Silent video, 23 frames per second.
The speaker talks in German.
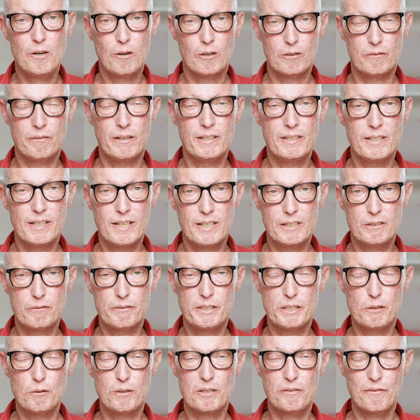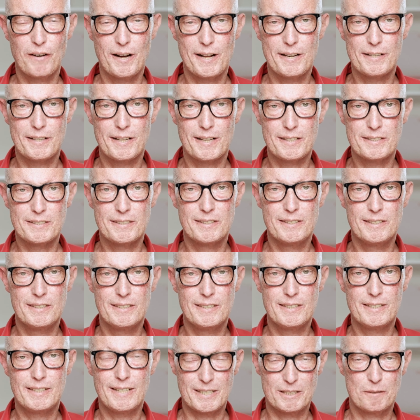und wenn dir das Video gefallen hat,
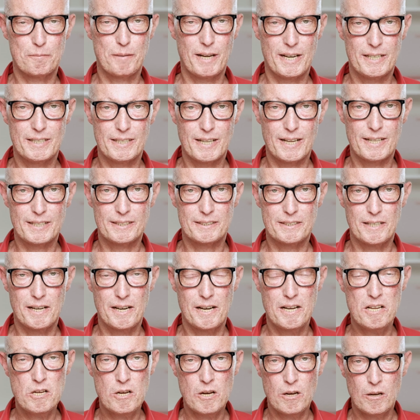lass mir ein Like da.